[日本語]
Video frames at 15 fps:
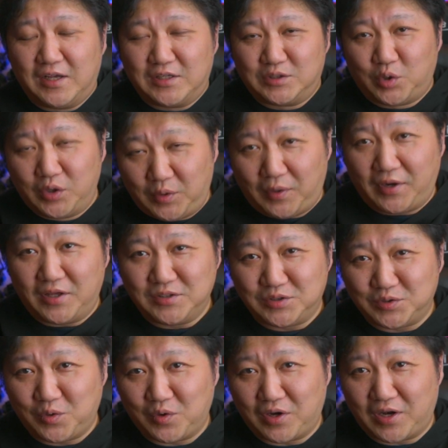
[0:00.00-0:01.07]
それでは
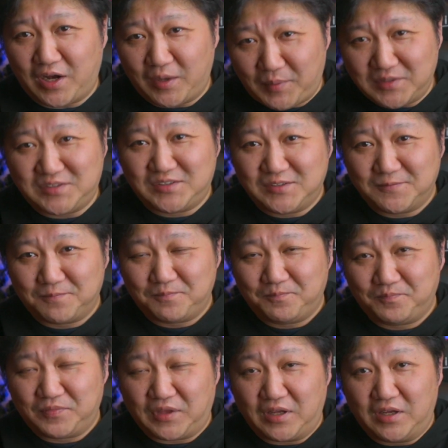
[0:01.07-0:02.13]
レンズを変えます。
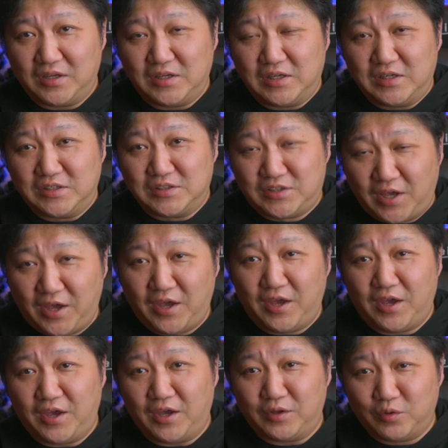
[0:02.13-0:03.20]

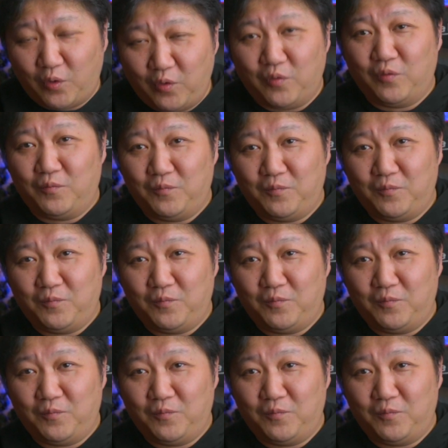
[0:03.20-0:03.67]
せーの、